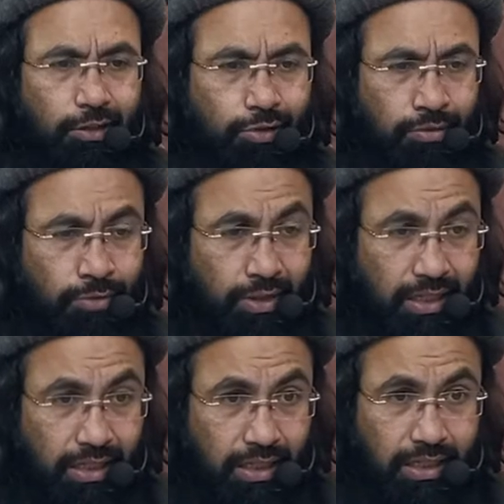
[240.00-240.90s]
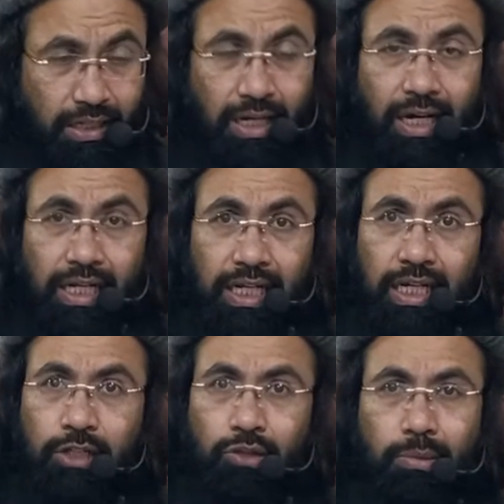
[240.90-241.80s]
का हुक्म हुआ इन
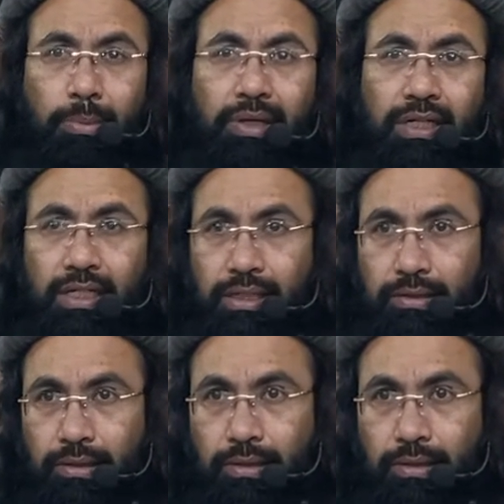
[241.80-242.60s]
खाइनीन को भी पकड़िए